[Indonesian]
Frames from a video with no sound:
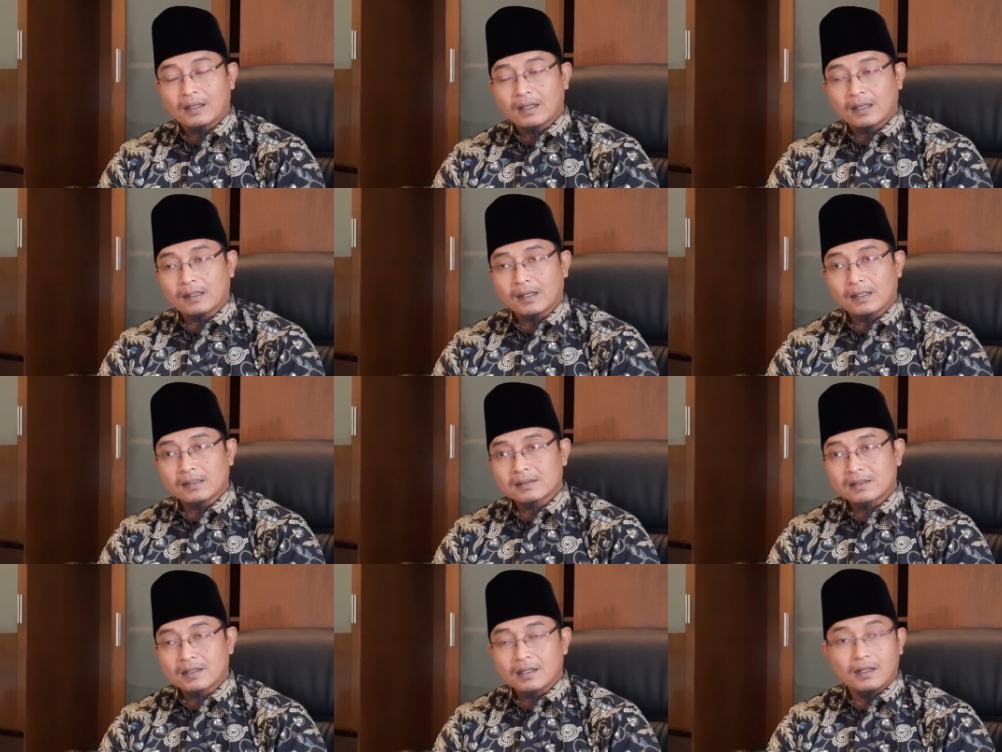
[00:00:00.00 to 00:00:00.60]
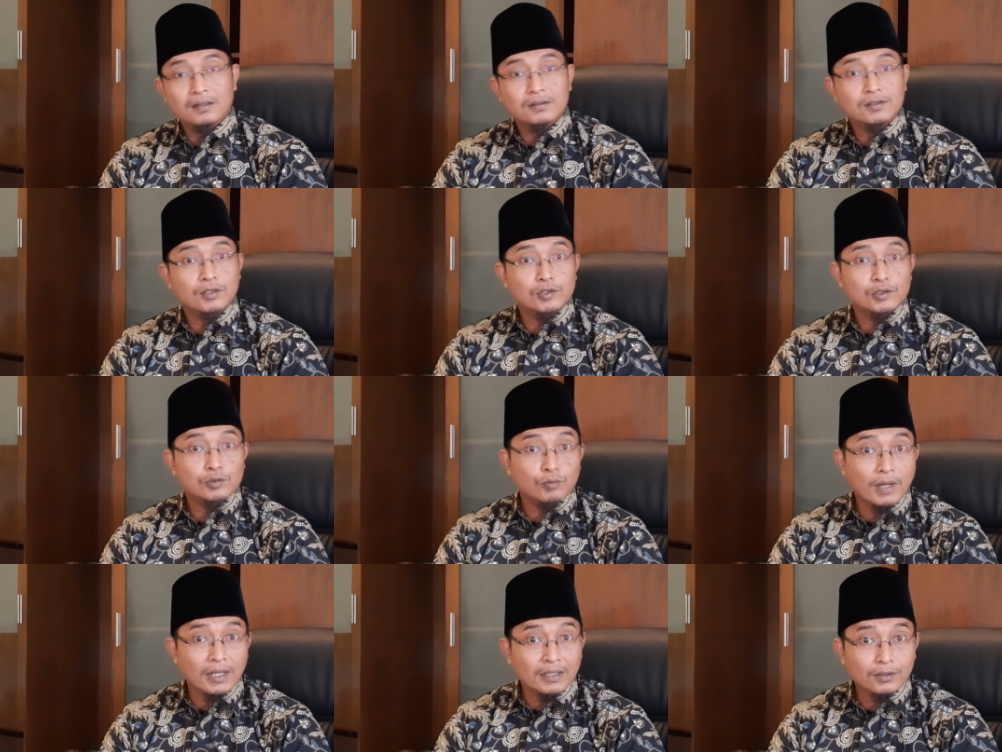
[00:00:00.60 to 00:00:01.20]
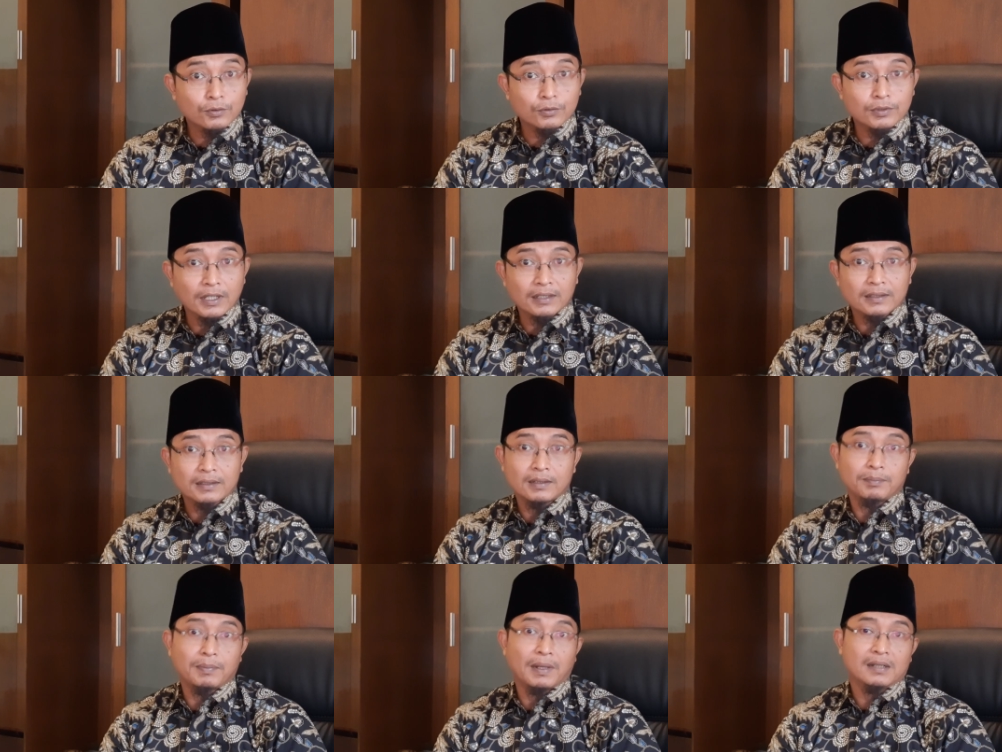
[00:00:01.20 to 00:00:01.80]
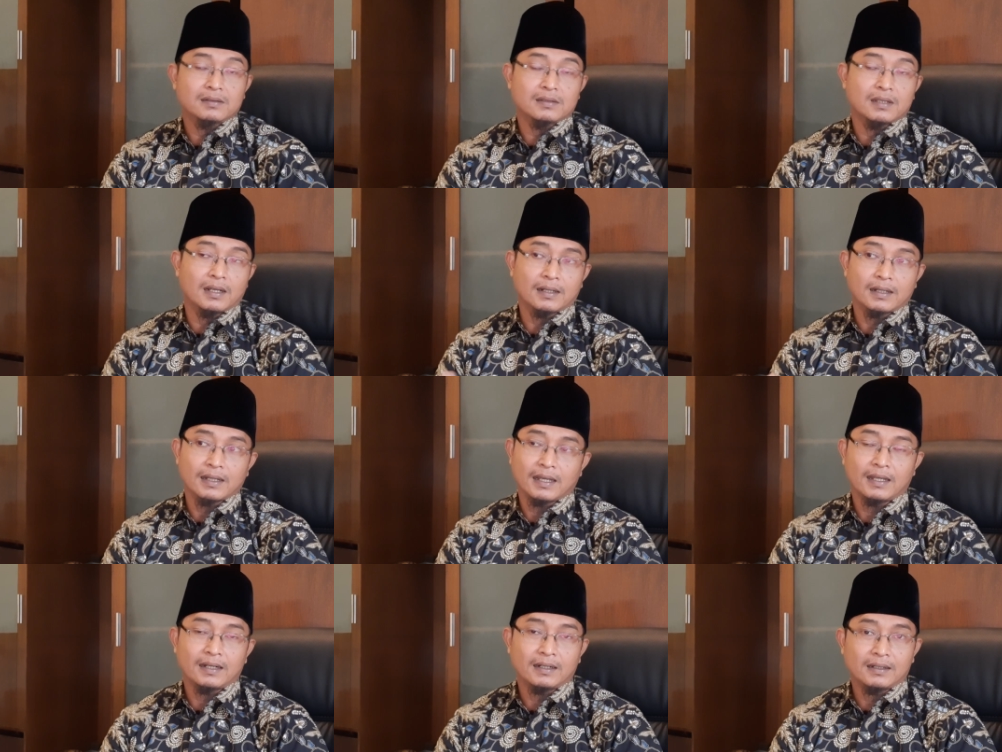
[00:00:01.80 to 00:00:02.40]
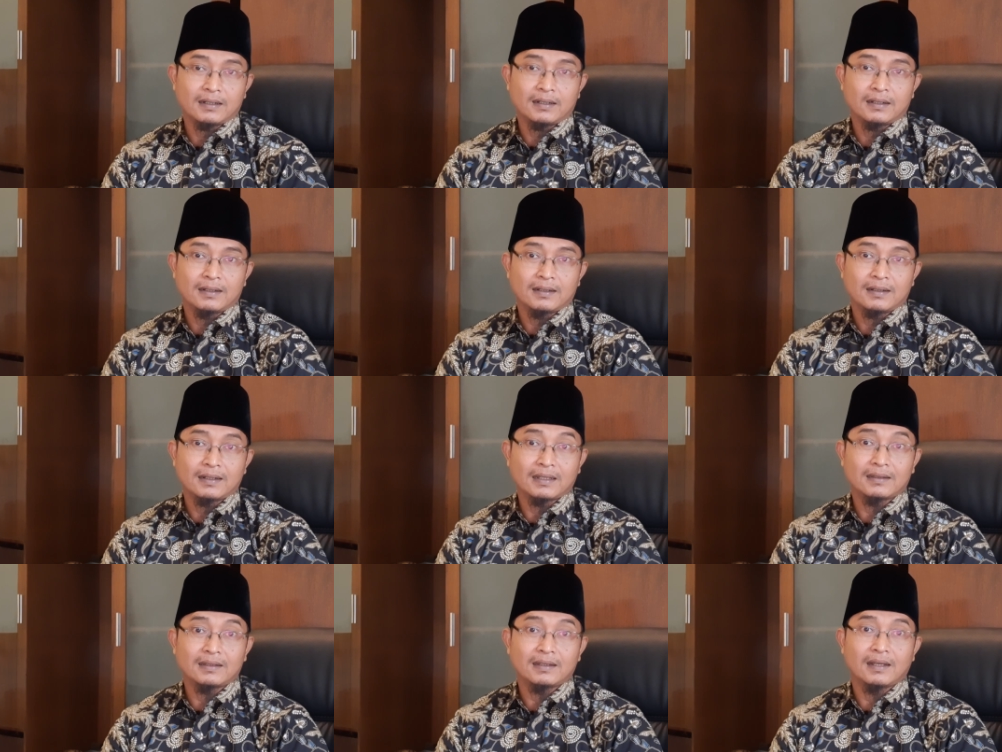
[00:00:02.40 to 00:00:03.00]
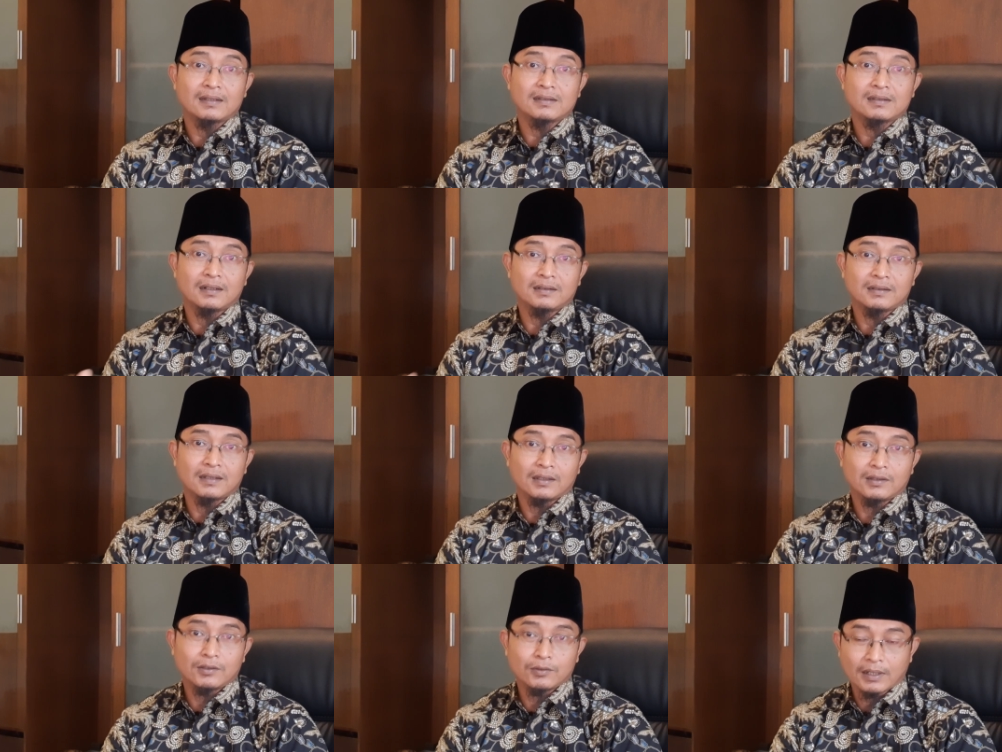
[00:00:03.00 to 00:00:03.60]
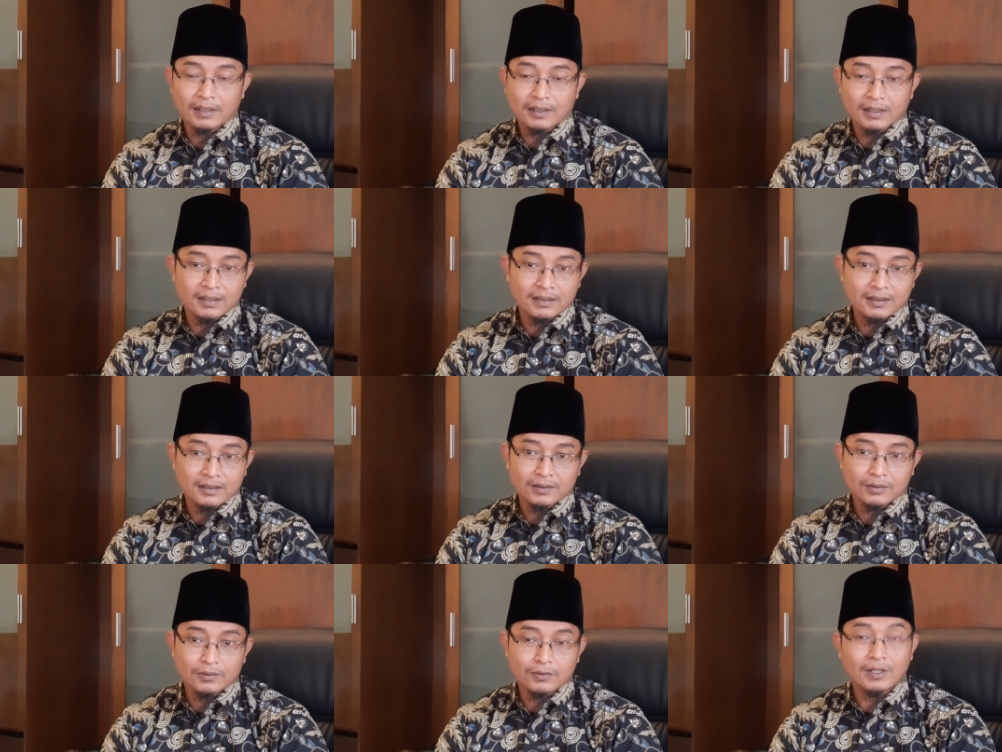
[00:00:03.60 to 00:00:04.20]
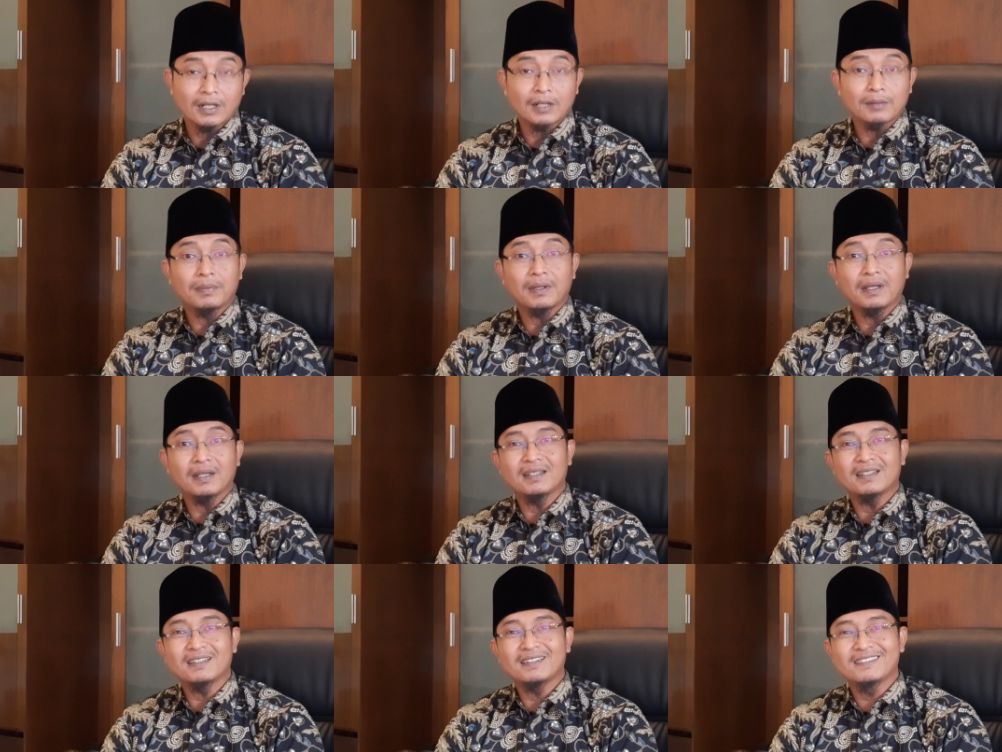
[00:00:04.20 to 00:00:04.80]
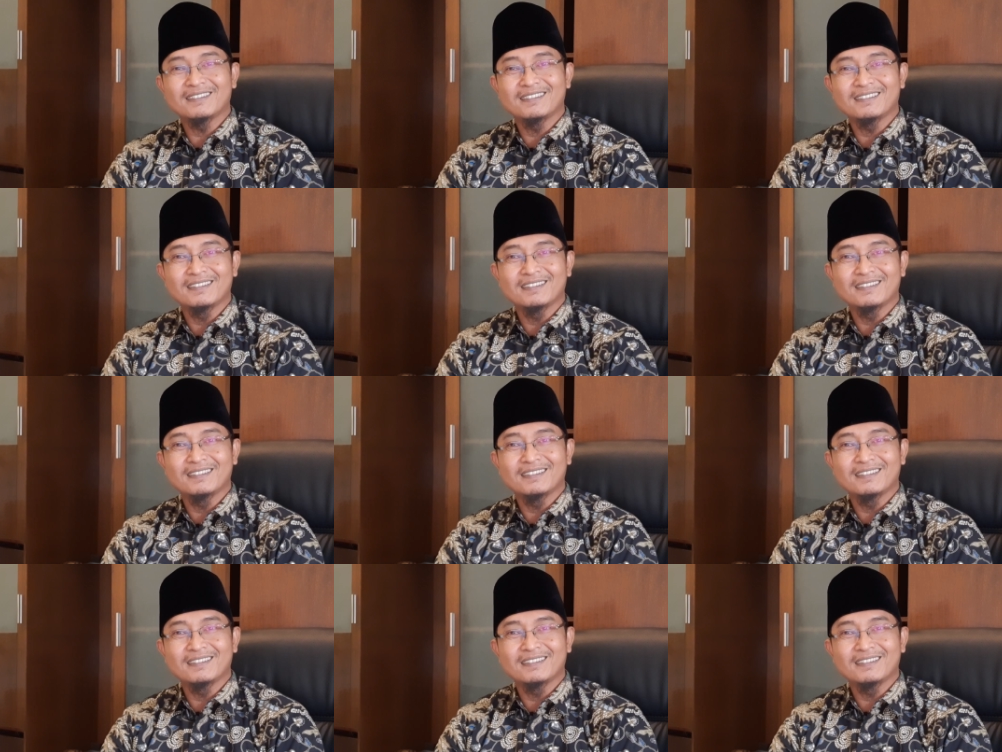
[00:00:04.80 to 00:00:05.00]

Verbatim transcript: Karena segala sesuatu yang dipaksakan nanti hasilnya itu akan kurang baik.